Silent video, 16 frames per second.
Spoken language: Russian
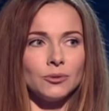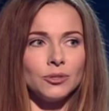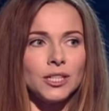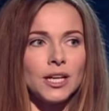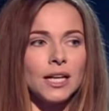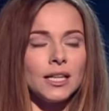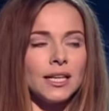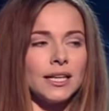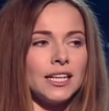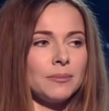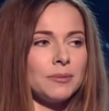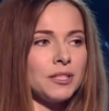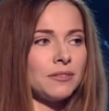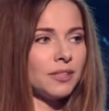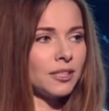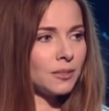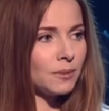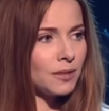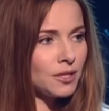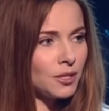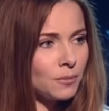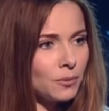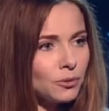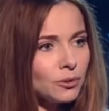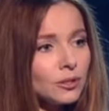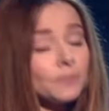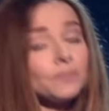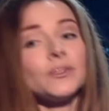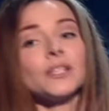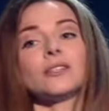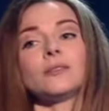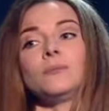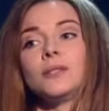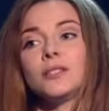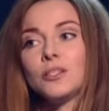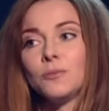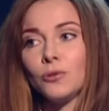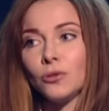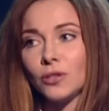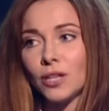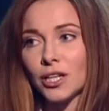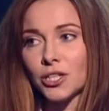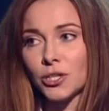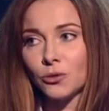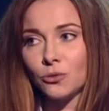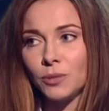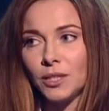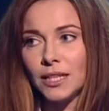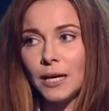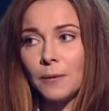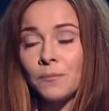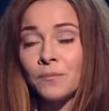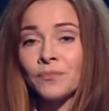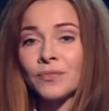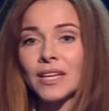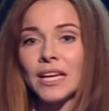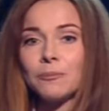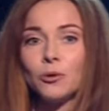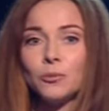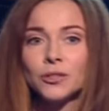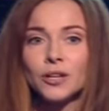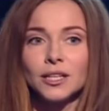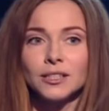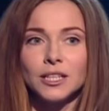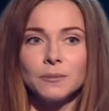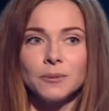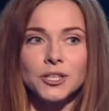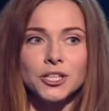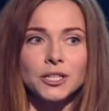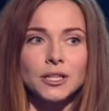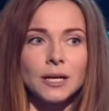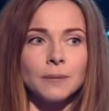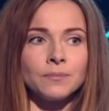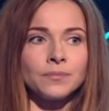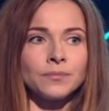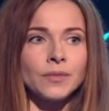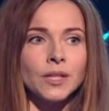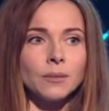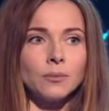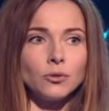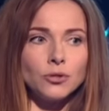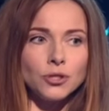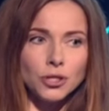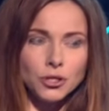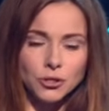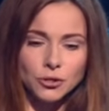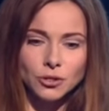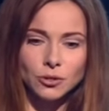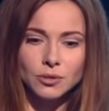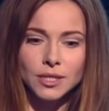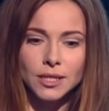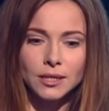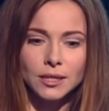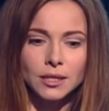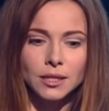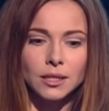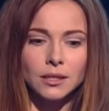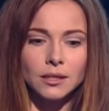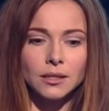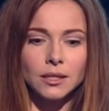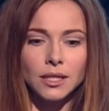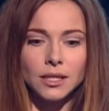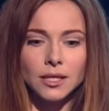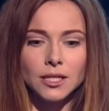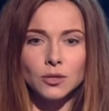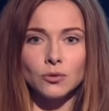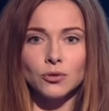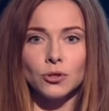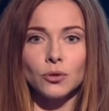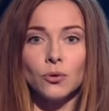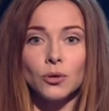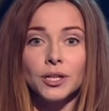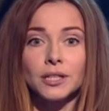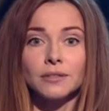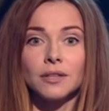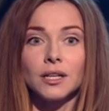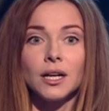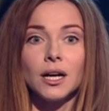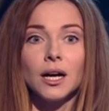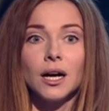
У Николая Лебедева это был дебют, это был дебют также и у меня. Я помню, когда я пришла, будучи еще студенткой на киностудии Горького,